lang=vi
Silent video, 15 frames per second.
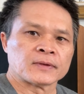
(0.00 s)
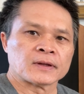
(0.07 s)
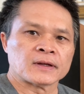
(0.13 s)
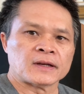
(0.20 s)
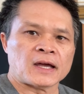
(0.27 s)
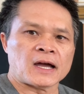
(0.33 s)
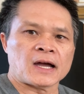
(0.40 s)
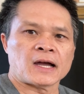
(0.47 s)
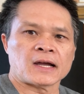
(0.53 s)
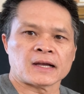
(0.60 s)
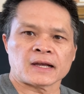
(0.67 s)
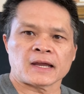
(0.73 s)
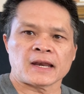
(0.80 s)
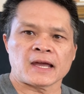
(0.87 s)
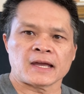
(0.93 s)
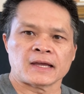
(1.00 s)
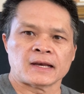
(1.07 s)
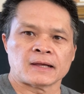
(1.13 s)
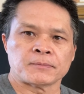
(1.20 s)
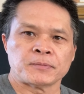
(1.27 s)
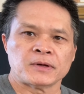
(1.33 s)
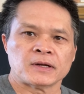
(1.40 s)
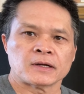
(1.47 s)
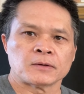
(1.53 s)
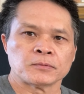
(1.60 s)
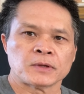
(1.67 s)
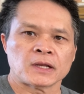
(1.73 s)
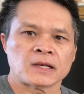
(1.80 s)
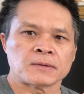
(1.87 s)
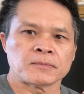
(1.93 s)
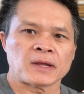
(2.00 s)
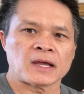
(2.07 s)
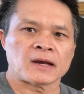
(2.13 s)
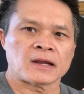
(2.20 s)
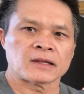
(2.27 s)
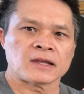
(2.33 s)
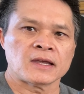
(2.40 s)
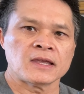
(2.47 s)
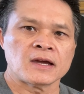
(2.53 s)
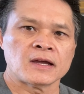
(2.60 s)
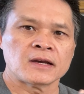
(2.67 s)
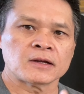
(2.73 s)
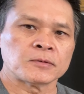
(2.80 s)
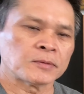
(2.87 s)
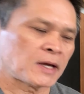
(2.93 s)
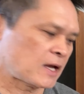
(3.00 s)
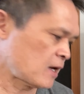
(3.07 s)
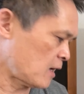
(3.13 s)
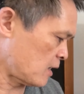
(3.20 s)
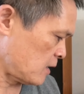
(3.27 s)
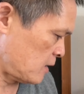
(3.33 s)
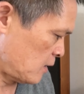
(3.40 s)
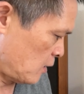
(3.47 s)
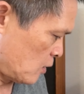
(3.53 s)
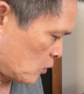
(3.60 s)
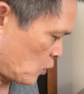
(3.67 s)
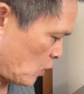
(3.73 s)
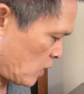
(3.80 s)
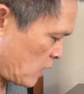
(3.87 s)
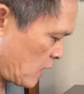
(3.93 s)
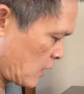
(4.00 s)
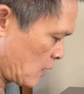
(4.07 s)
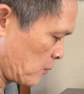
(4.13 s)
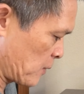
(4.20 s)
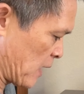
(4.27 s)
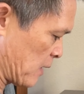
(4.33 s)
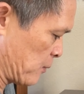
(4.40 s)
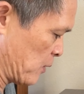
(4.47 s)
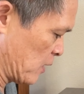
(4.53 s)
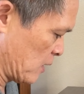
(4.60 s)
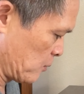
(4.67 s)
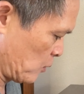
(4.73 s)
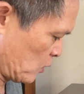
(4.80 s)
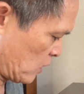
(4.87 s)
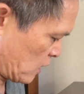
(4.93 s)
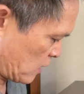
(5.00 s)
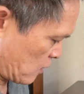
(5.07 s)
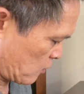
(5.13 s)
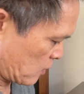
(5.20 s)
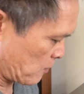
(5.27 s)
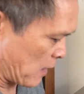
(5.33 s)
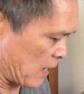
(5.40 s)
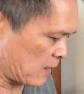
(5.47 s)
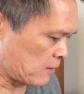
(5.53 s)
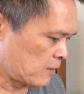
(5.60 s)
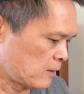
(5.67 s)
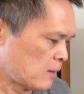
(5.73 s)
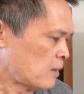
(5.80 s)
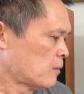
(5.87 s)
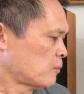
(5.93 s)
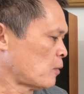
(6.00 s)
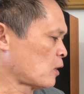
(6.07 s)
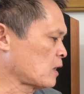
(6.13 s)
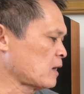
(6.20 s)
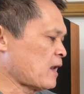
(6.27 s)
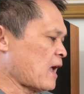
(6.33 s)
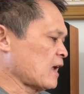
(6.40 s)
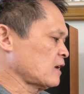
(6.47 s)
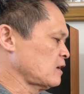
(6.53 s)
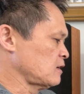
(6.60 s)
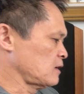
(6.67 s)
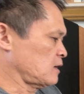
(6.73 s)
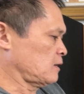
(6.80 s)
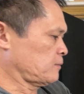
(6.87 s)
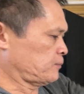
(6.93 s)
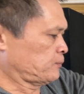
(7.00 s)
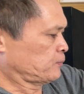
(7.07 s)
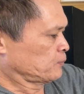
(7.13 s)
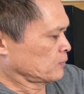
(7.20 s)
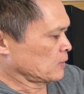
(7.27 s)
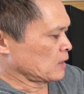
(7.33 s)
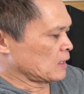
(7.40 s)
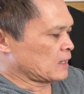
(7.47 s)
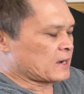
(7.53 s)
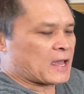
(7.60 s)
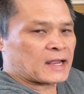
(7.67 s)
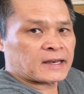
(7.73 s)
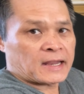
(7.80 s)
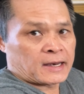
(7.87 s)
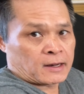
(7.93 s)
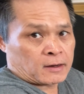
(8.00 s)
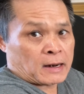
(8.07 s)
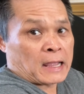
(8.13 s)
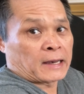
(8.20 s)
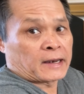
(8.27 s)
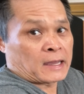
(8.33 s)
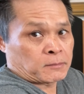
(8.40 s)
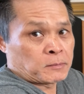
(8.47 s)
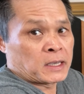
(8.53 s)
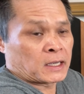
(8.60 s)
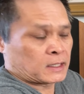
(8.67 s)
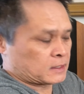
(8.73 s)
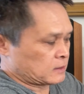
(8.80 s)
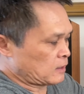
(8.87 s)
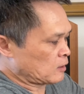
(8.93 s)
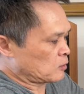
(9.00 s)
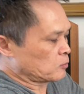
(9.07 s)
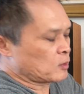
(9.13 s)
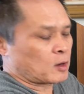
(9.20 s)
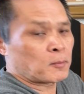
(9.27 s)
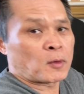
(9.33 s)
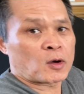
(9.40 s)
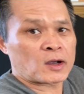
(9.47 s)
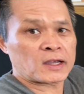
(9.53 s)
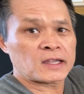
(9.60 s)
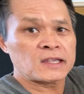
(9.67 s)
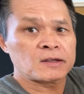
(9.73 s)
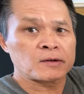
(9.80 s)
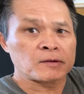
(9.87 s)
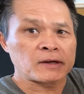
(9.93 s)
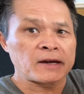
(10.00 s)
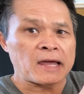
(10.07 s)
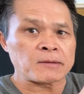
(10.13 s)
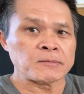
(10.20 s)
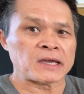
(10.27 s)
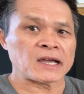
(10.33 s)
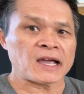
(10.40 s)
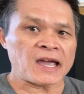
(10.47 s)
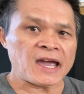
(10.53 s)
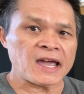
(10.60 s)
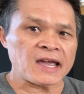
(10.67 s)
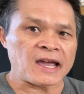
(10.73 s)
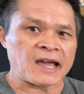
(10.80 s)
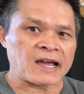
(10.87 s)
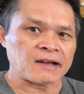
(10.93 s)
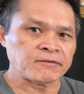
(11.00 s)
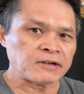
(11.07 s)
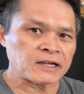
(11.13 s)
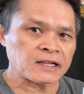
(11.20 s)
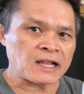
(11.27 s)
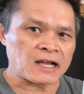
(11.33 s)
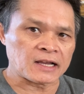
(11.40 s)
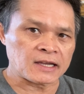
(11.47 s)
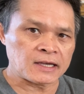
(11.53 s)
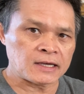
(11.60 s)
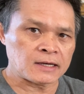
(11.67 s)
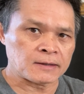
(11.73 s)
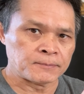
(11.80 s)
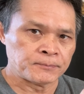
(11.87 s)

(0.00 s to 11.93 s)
Đó, cái này là Peter cũng thích lắm nè, là thế giới nó cũng khen ngợi. Tuy nhiên hôm nay Peter muốn giới thiệu cho bạn một cái đát nữa cái đát này nó lại đặc biệt nó cũng có một cái cái đặc biệt khác hẳn với cái thằng kia